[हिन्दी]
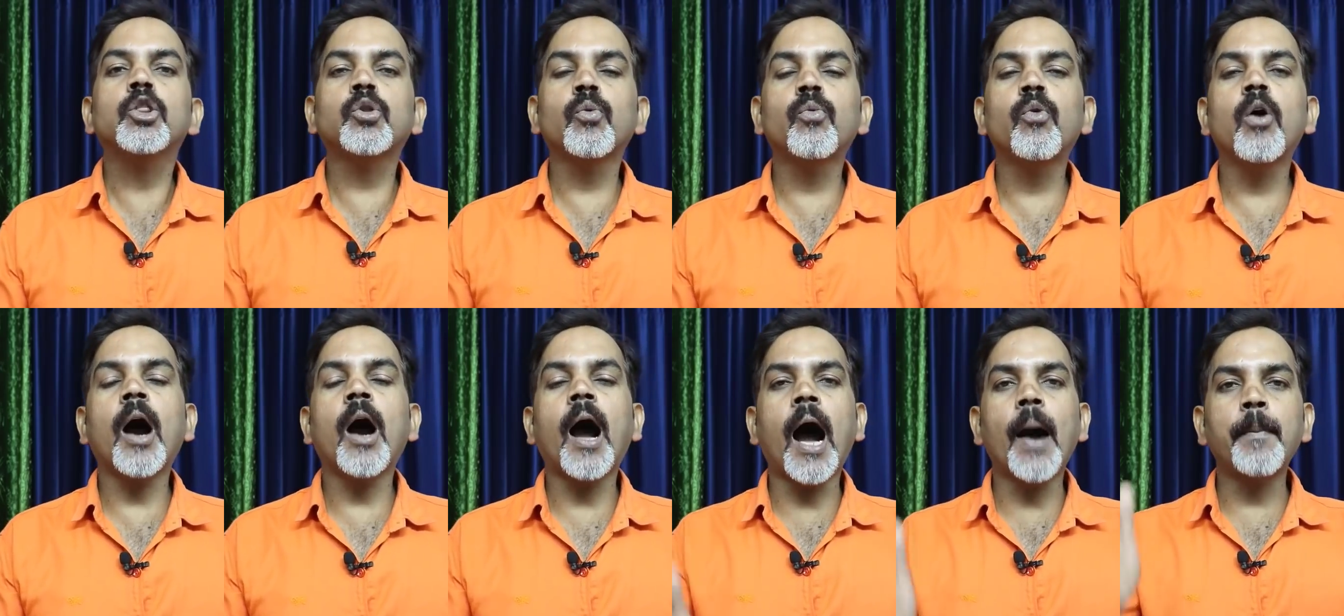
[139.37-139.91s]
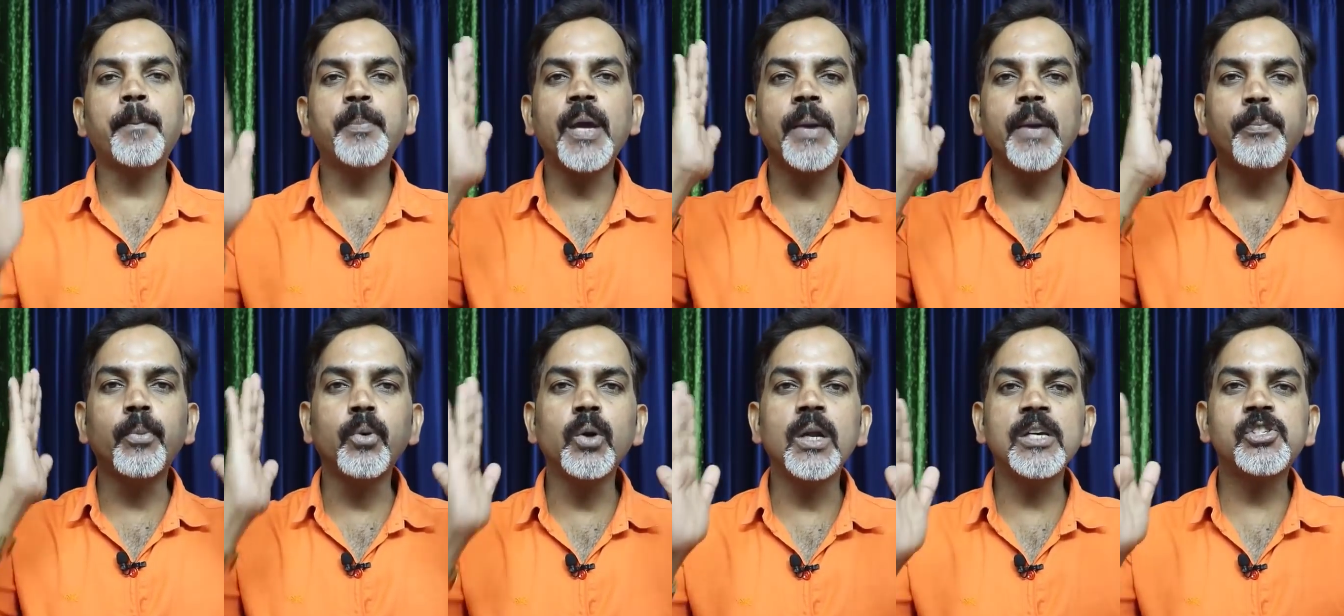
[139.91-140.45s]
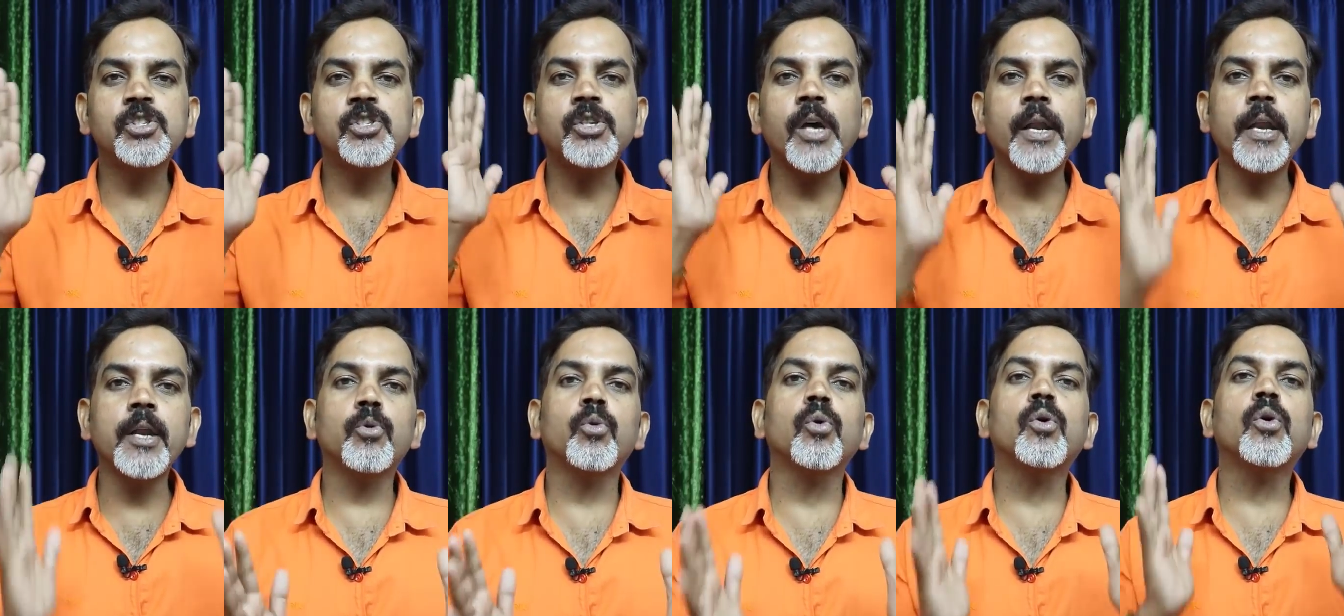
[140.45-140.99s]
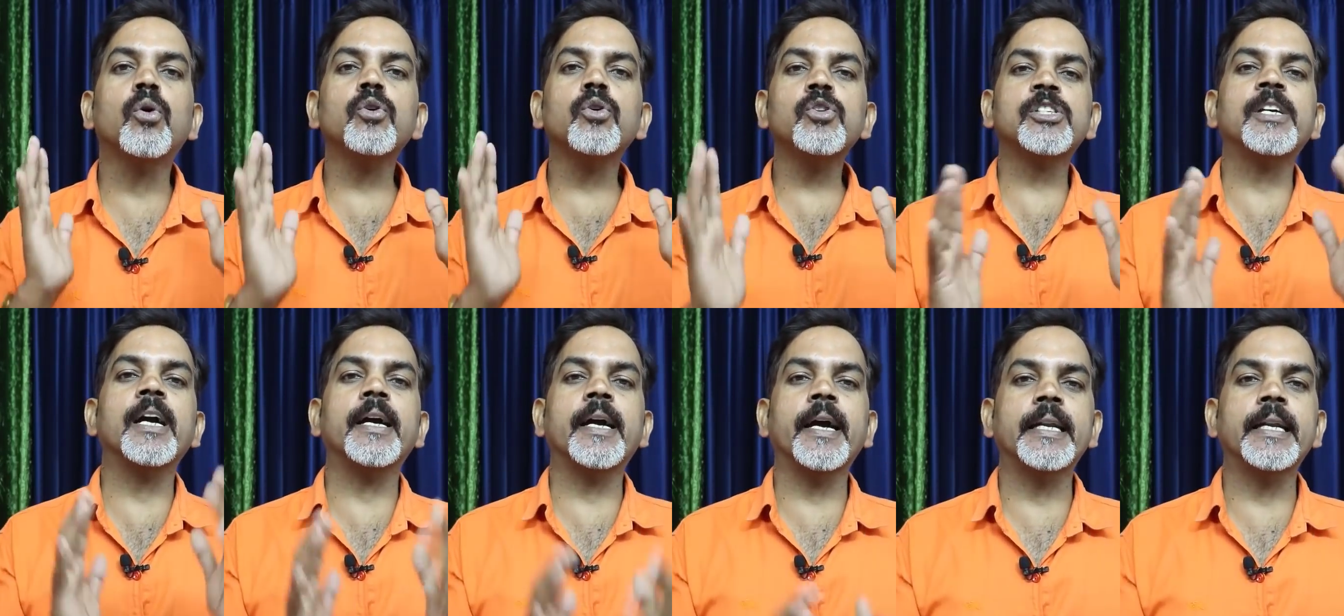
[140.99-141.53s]
तो वो आपके पूरे शरीर को
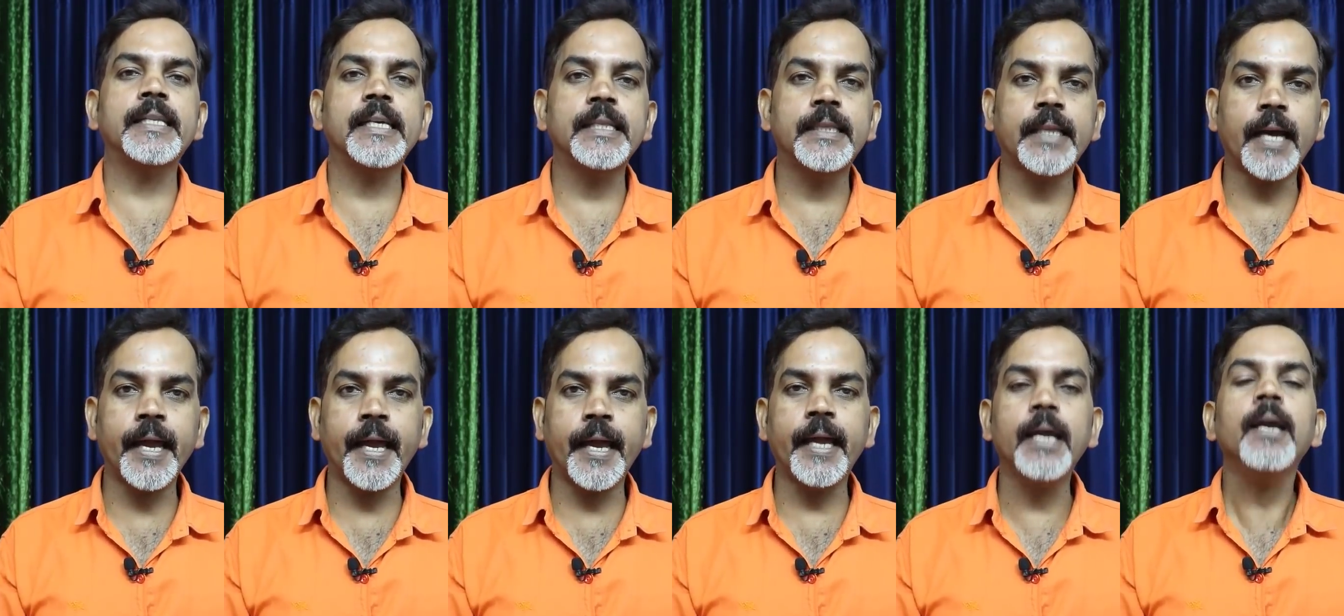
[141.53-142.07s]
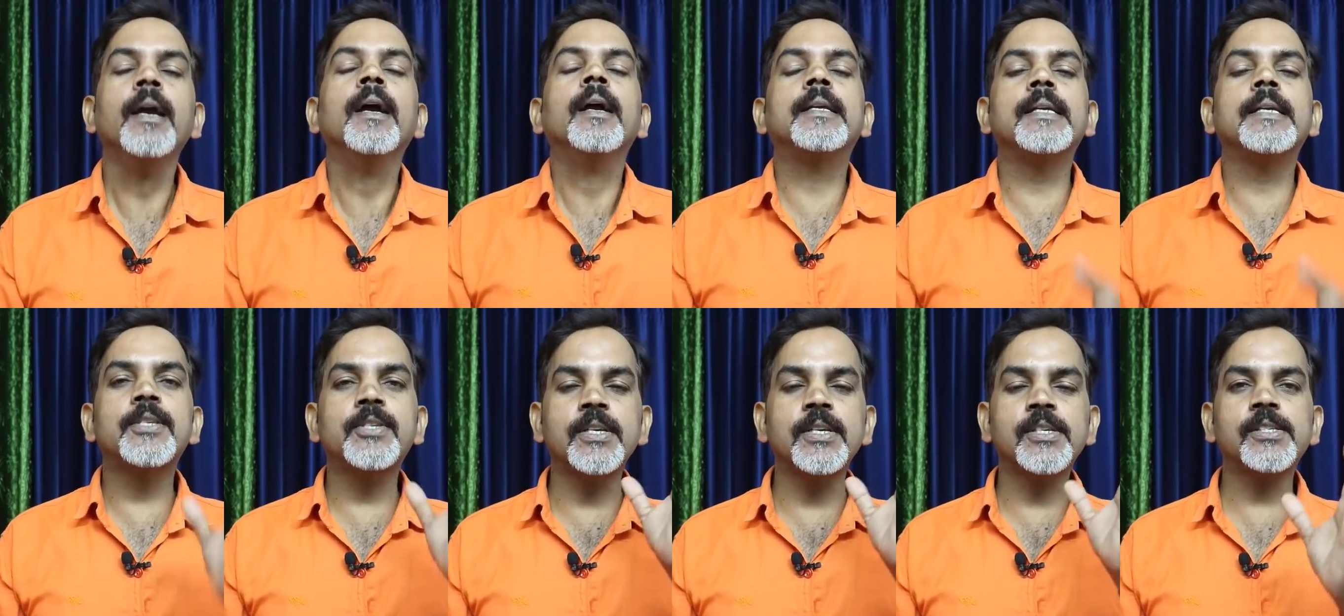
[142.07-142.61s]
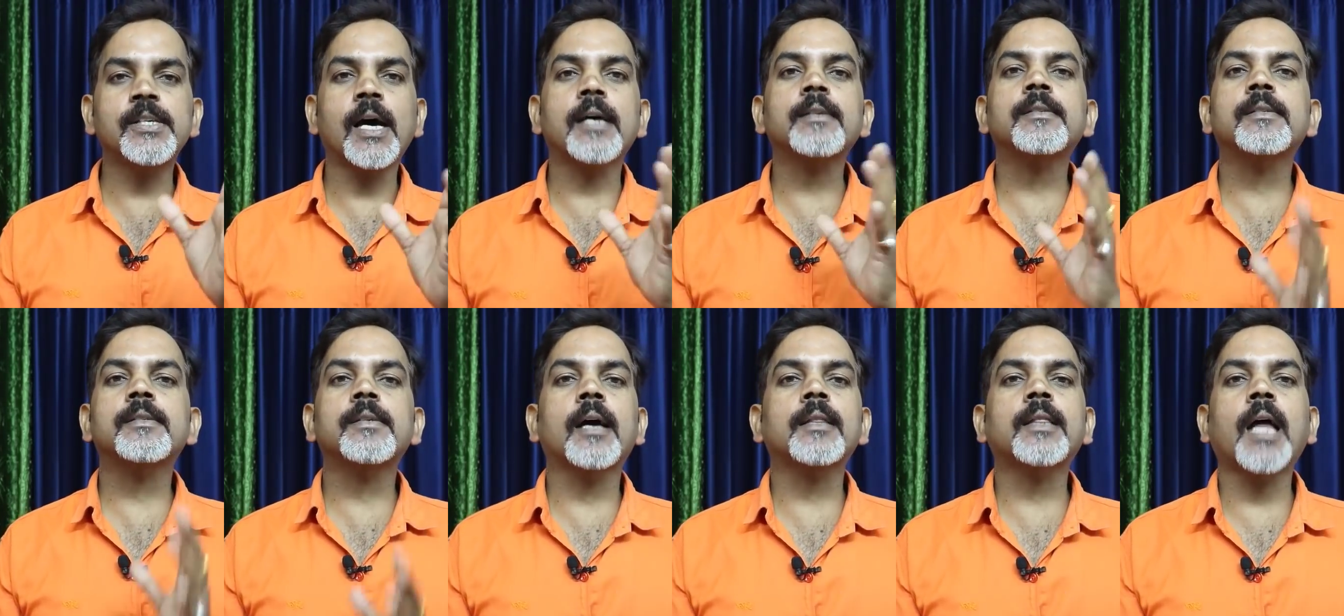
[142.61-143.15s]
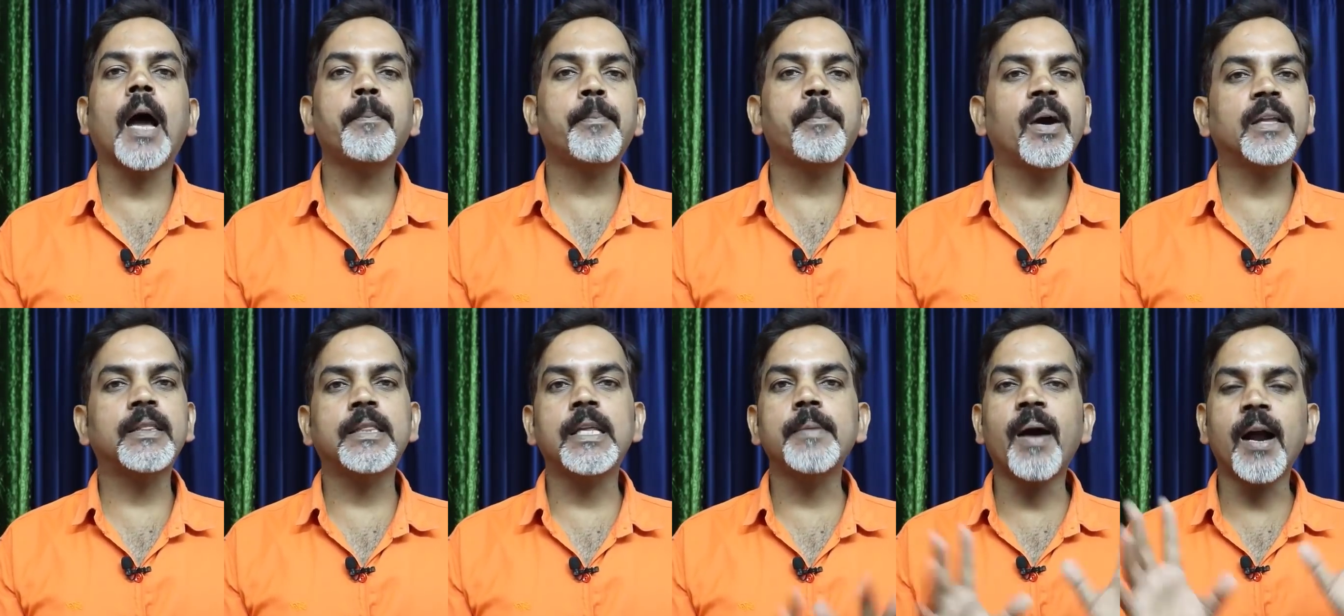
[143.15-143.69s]
खुश्क कर देता है जिसके साथ साथ
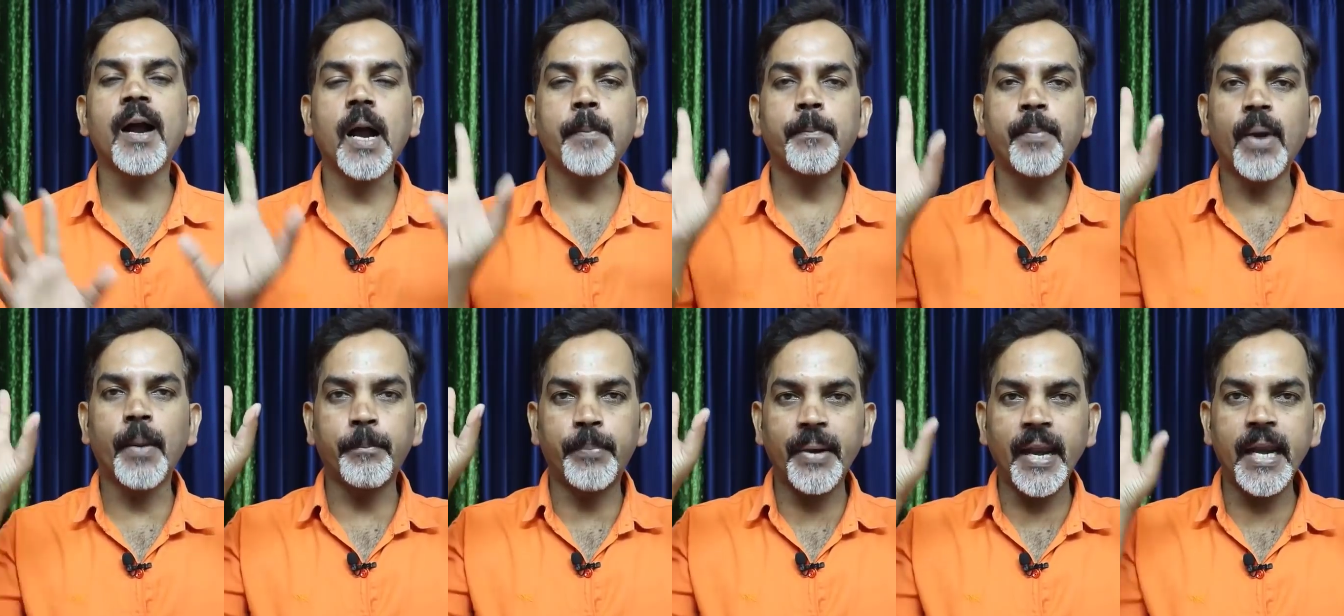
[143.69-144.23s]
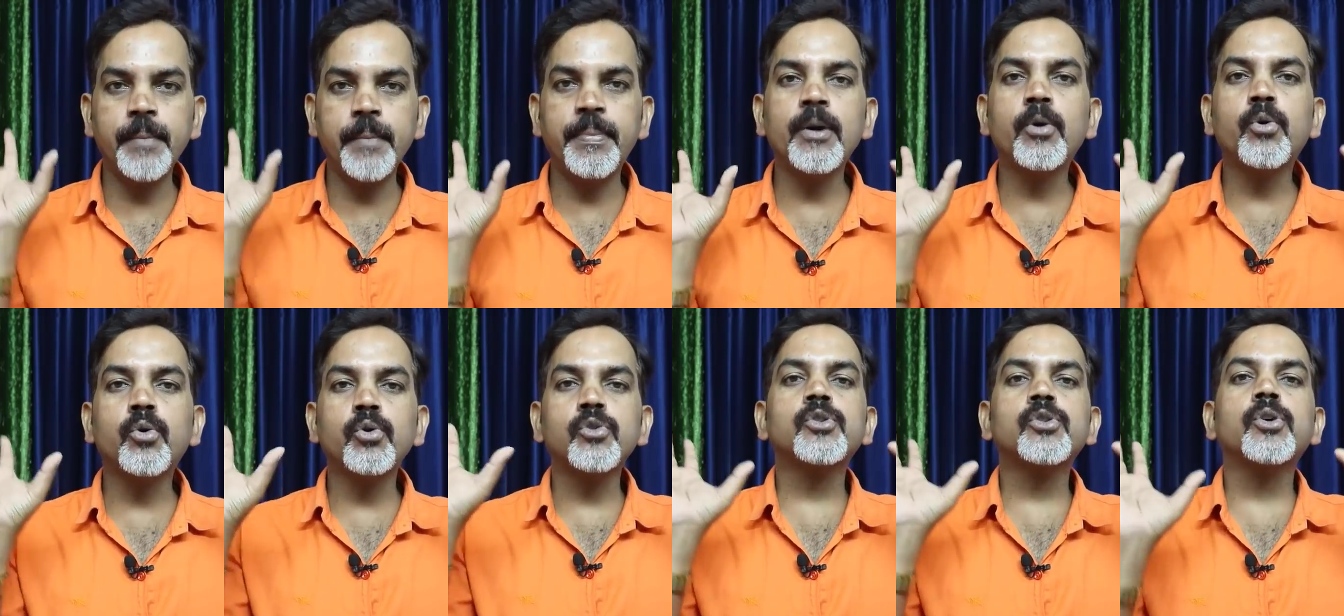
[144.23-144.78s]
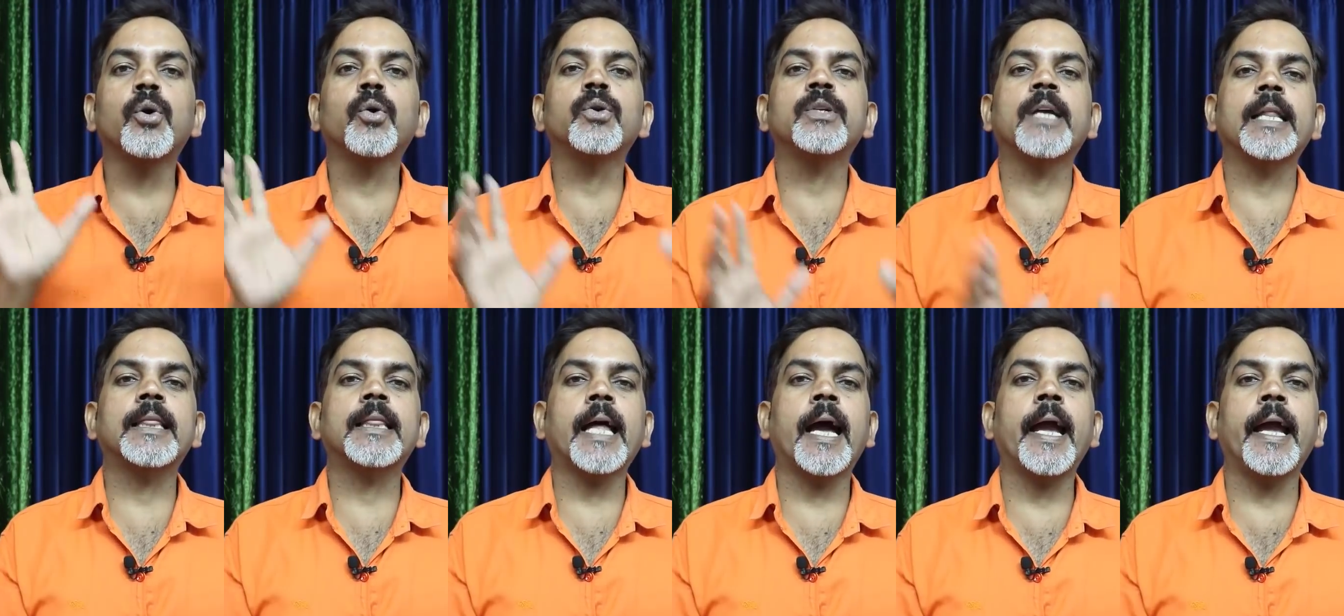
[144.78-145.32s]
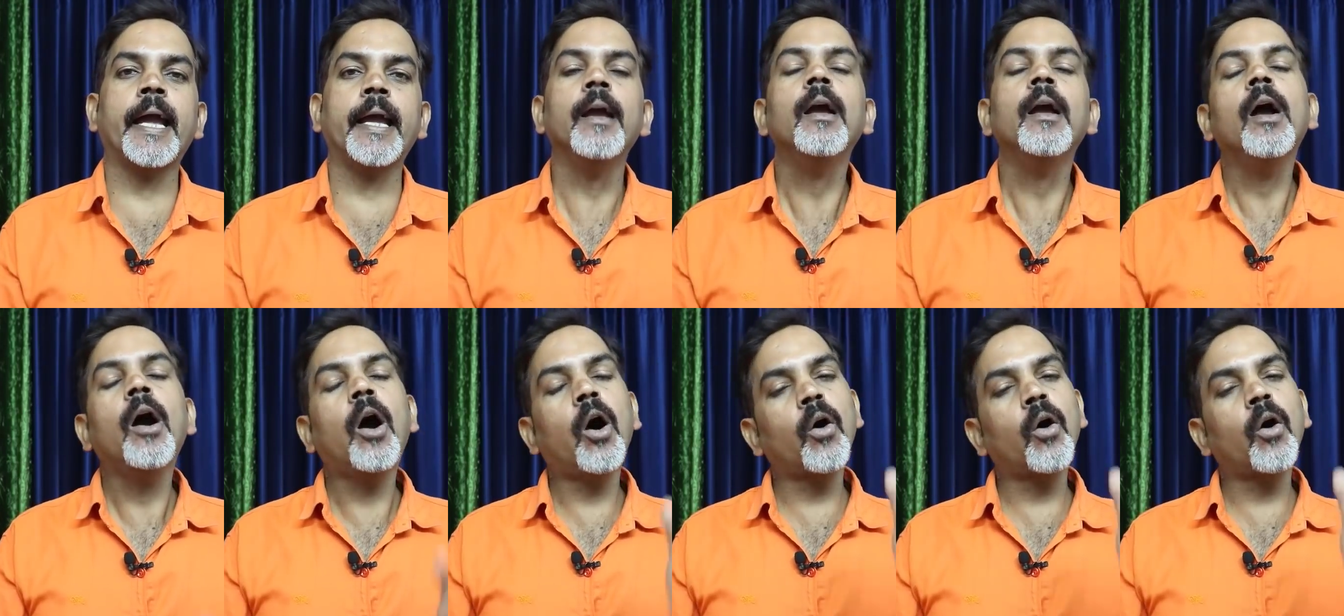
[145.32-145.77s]
आपका दिमाग आपका ब्रेन भी खुश्क हो जाता है